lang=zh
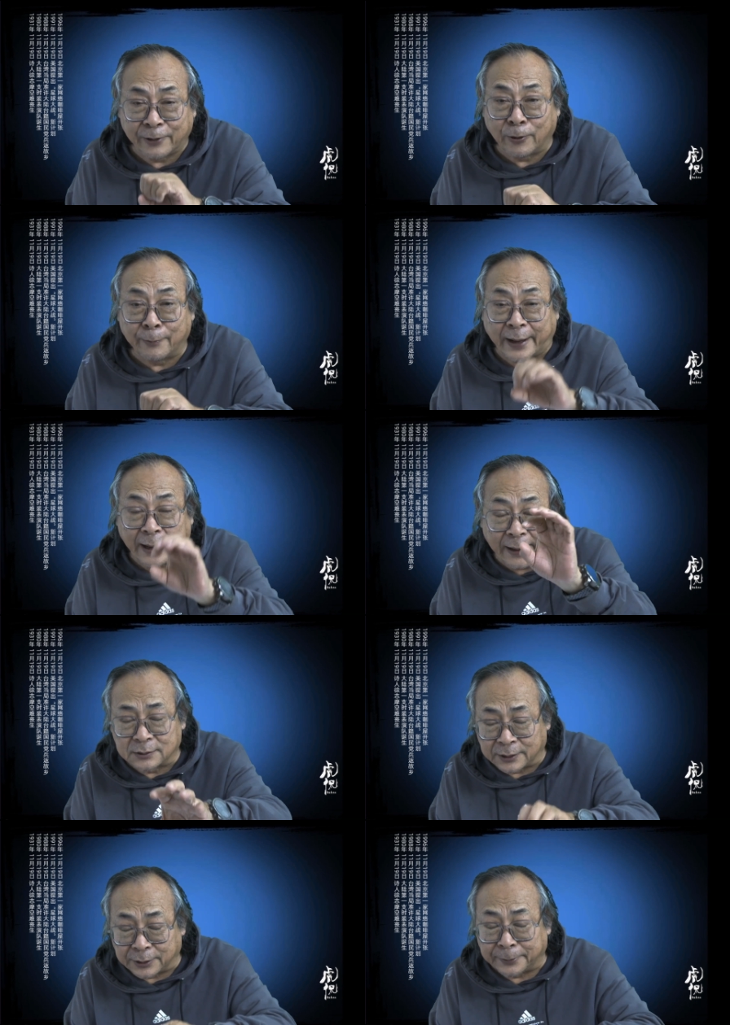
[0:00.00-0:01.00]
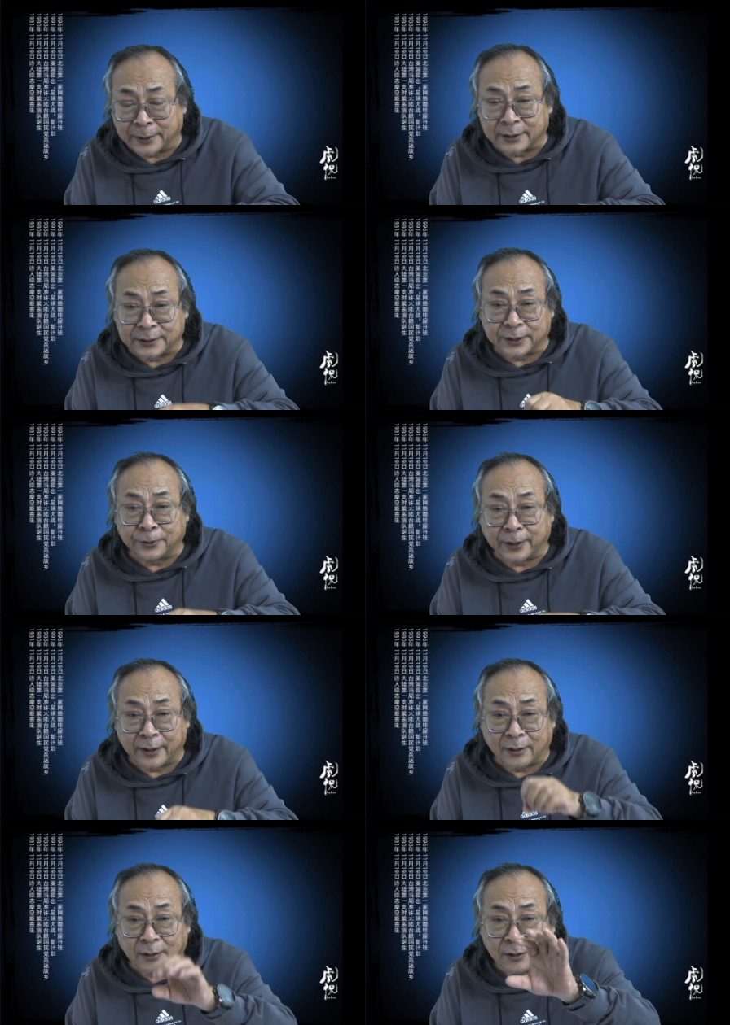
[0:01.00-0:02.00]
我买，里边那个营业员
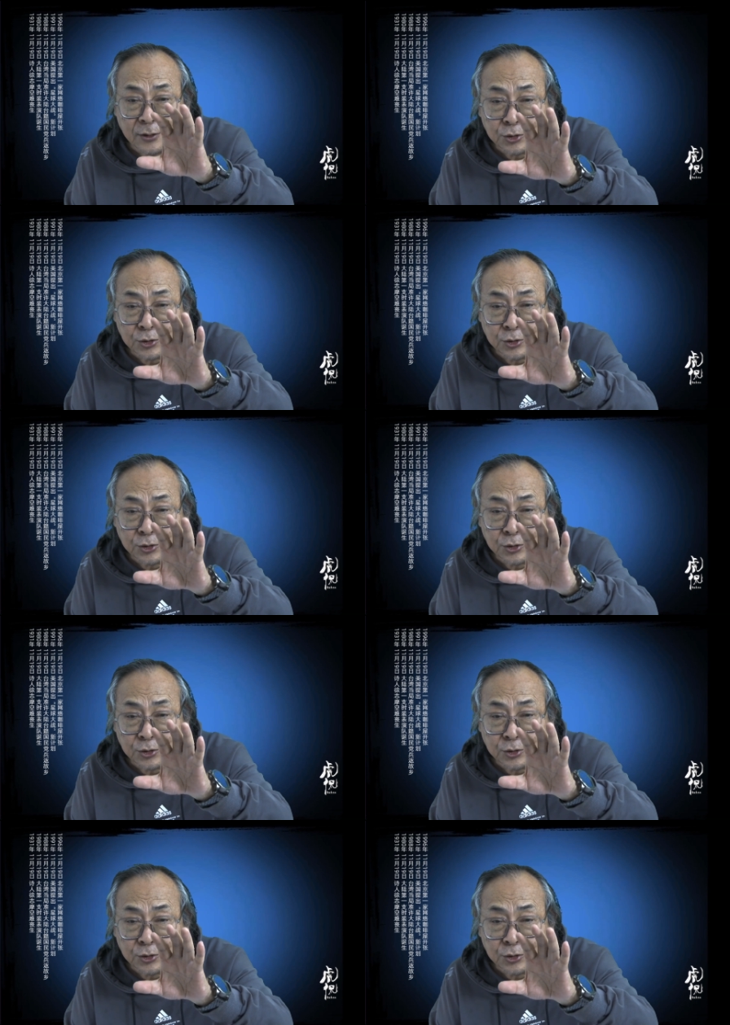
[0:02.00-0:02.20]
啊，